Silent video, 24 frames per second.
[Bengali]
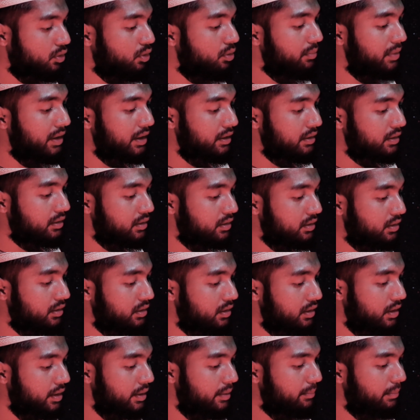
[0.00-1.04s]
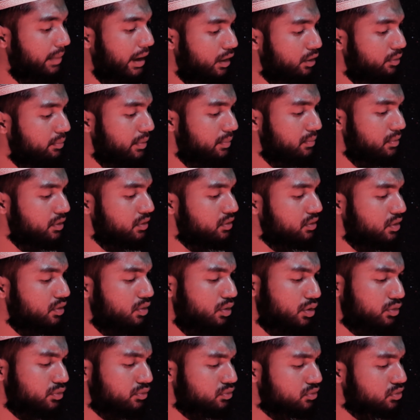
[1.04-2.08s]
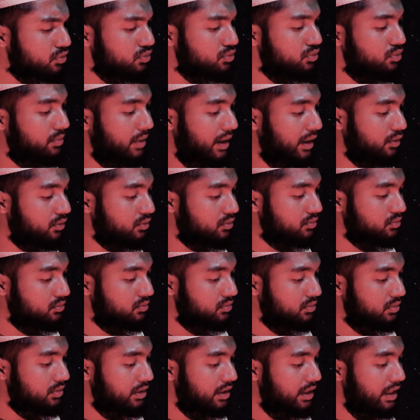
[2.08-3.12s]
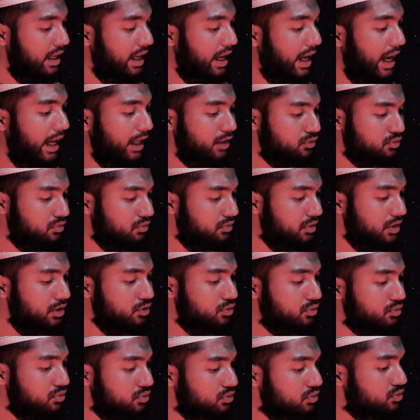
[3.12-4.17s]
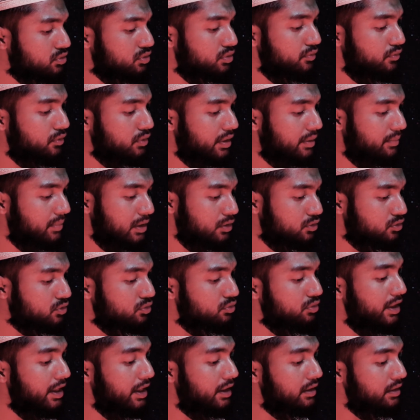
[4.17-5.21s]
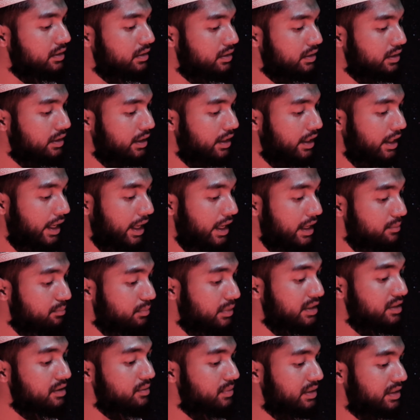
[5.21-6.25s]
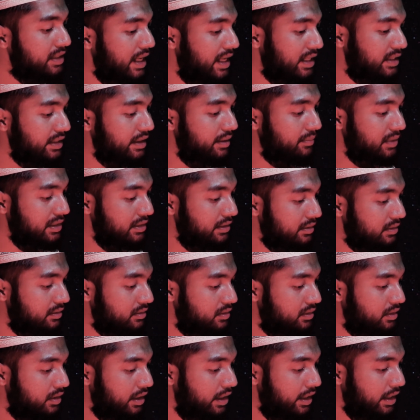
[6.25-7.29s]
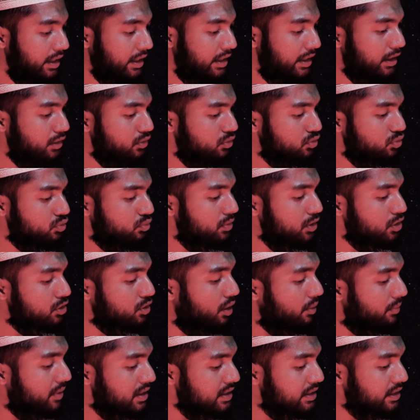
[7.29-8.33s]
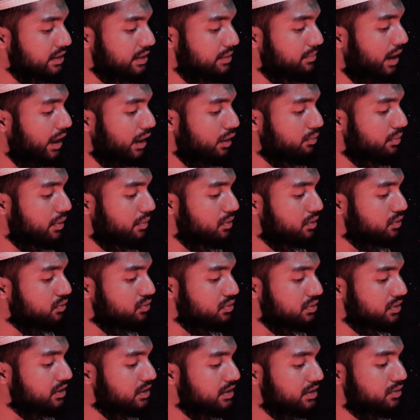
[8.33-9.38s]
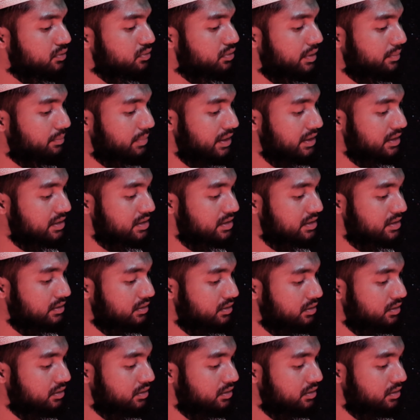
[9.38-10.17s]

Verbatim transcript: ও মেয়ে ভালো ব্যবহার করা অত্যন্ত ভালো আচরণের সৌন্দর্য ফোটাবার জন্যেই এই পৃথিবীতে আসা আমাদের কিন্তু তুমি সবার সাথে ভালো ব্যবহার করতে যেও না প্লিজ